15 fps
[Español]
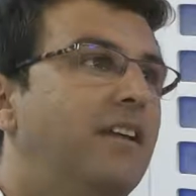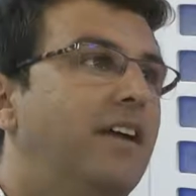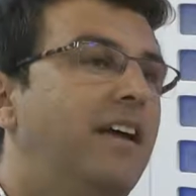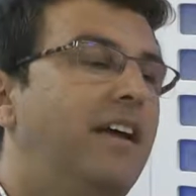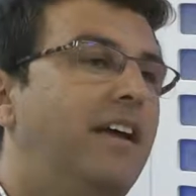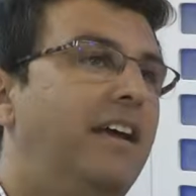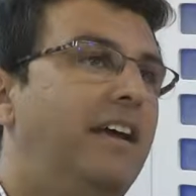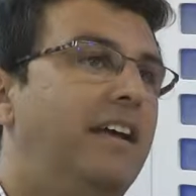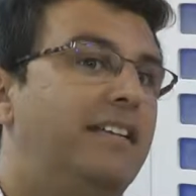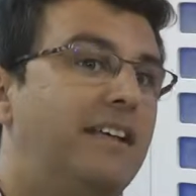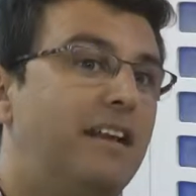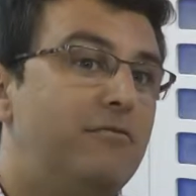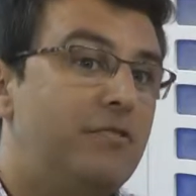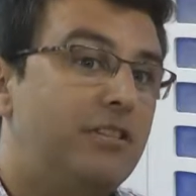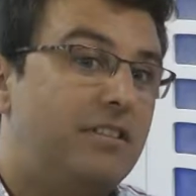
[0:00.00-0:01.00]
eh,
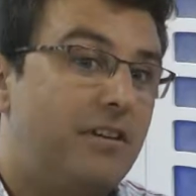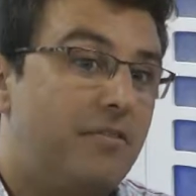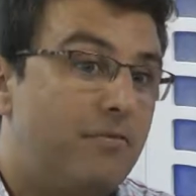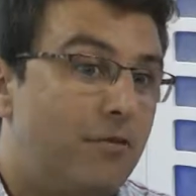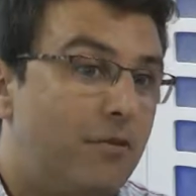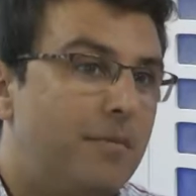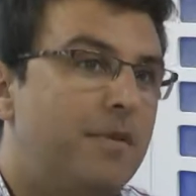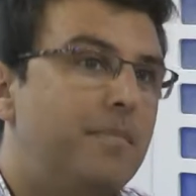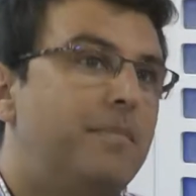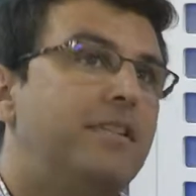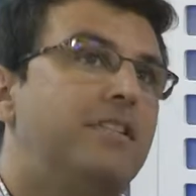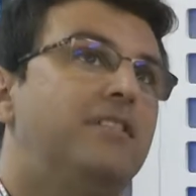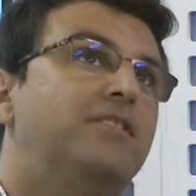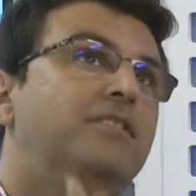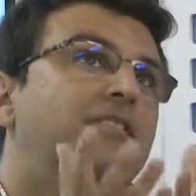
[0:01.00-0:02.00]
esa es nuestra forma de
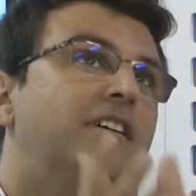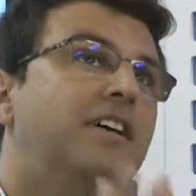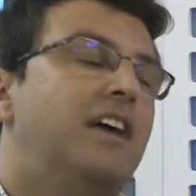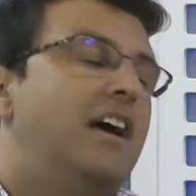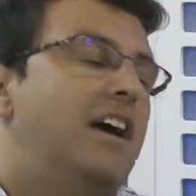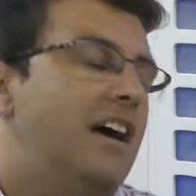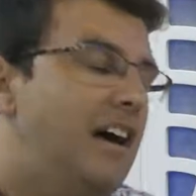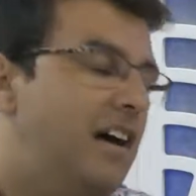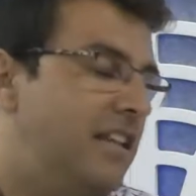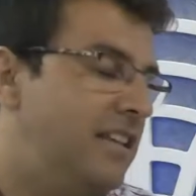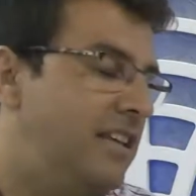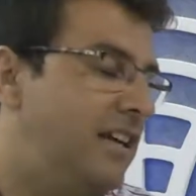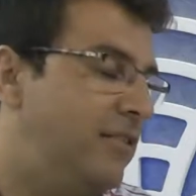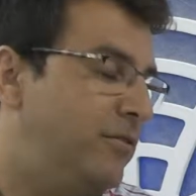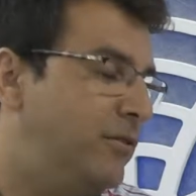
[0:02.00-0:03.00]
expresión
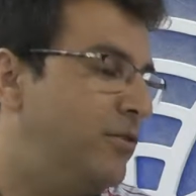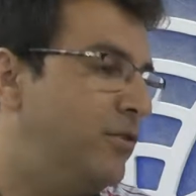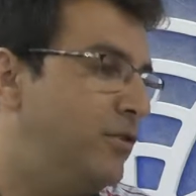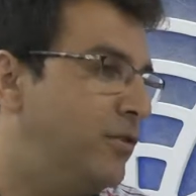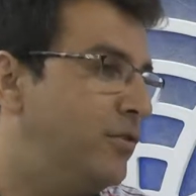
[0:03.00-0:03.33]
hacia nuestro Dios